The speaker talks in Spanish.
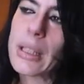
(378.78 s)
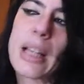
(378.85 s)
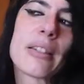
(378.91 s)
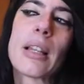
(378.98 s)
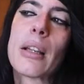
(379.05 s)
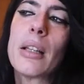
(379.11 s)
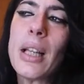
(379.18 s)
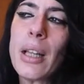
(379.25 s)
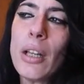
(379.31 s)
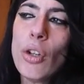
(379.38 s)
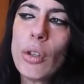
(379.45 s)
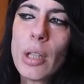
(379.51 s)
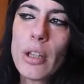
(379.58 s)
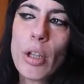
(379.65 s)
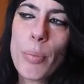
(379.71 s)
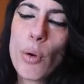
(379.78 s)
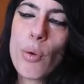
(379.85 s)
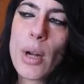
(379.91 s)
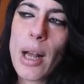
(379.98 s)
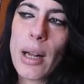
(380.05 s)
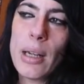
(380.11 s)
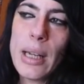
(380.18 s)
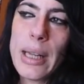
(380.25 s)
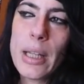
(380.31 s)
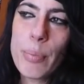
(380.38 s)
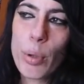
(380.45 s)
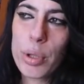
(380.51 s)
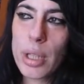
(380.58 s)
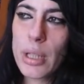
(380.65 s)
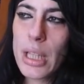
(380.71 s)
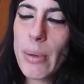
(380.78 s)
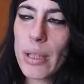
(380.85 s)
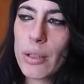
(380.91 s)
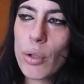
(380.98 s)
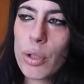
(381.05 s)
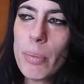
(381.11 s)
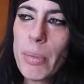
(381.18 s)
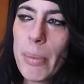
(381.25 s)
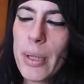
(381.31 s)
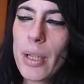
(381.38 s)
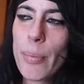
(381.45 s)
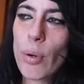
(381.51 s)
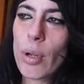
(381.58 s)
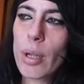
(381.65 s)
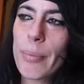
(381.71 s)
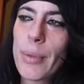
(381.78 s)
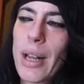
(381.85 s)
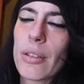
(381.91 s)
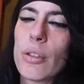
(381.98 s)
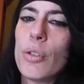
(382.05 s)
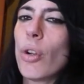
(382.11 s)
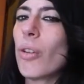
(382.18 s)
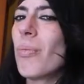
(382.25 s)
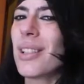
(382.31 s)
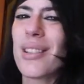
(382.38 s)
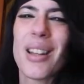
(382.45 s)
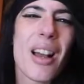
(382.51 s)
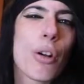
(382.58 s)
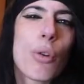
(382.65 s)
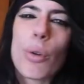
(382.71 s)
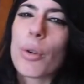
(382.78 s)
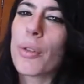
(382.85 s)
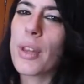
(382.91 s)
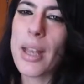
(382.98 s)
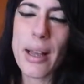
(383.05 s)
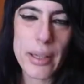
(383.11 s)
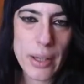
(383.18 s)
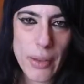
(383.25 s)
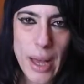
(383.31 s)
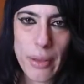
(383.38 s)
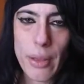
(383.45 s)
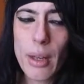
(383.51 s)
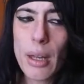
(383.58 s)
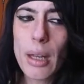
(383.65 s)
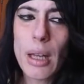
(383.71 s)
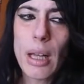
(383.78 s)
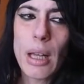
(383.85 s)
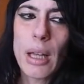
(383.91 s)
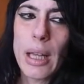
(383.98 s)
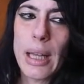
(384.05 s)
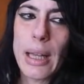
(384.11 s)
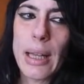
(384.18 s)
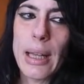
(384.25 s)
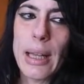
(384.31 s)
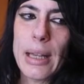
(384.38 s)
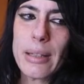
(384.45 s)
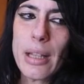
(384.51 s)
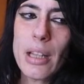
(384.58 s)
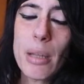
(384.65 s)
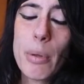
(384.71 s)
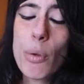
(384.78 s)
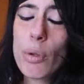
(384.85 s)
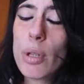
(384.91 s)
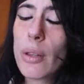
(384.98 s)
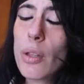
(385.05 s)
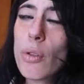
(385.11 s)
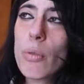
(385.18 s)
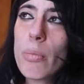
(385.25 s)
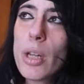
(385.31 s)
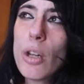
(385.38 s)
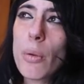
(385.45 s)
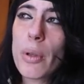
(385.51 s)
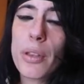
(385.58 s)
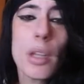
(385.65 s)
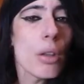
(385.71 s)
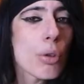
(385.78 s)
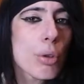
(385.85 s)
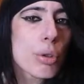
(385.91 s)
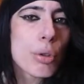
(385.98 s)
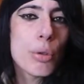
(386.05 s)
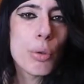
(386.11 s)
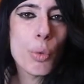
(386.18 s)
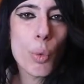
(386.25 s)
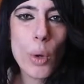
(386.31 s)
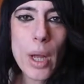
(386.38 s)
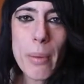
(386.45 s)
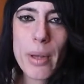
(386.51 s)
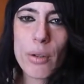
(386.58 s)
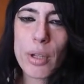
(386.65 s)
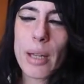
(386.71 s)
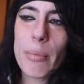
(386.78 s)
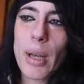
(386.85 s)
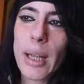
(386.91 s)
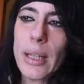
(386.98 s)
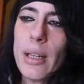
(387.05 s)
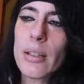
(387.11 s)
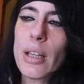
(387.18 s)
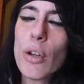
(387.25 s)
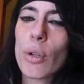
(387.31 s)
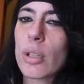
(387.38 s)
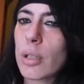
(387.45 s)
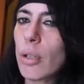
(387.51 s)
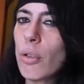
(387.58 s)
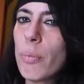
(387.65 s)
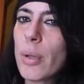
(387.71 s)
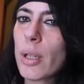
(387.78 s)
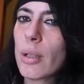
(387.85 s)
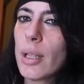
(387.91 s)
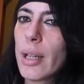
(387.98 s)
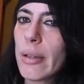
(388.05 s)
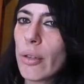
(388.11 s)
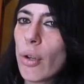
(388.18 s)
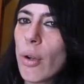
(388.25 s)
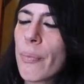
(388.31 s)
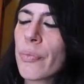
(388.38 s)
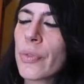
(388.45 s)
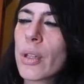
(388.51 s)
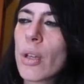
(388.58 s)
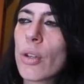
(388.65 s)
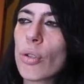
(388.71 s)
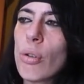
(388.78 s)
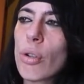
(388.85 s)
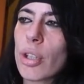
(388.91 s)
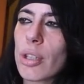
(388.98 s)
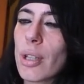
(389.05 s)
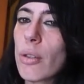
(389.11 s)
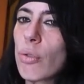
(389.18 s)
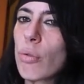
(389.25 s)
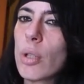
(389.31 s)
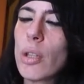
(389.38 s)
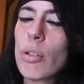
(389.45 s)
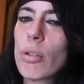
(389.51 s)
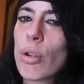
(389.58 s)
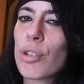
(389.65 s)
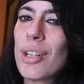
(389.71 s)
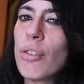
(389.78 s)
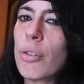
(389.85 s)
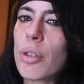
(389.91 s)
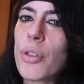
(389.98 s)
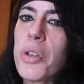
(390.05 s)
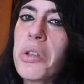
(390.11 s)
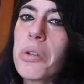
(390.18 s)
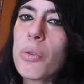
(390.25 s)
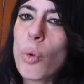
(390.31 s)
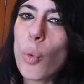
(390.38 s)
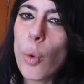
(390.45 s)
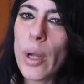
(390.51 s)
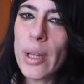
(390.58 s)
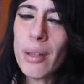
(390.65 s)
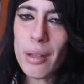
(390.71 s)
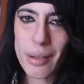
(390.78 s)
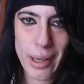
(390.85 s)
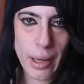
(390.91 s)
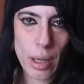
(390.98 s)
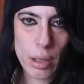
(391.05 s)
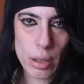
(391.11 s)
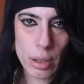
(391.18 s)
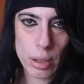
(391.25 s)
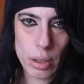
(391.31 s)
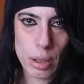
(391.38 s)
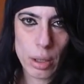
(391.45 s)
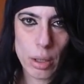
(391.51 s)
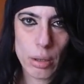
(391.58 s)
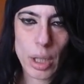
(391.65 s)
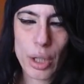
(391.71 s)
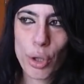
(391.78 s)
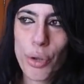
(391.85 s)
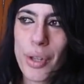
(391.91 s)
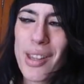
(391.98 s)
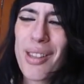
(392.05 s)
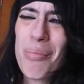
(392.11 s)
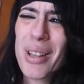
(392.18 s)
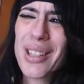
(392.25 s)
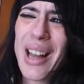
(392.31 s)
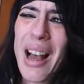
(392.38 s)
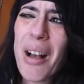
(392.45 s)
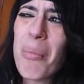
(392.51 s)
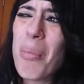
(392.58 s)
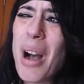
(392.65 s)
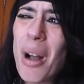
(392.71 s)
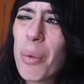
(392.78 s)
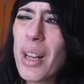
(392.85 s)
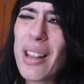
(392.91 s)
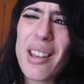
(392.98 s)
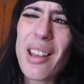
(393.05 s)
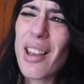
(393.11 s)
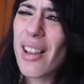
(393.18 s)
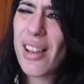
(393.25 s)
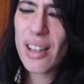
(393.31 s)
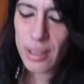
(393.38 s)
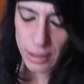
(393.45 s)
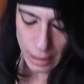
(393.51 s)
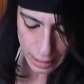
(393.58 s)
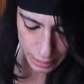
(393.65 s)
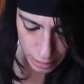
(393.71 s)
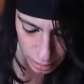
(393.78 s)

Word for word: que, se rigen no tanto por una ley positiva, sino simplemente por las normas de la cordialidad. Eh, este individuo es nacido en 1909, o sea, imagínense, lo que está subvirtiendo son los Estados Unidos de los años 50. O sea, sociedad más amable que esa.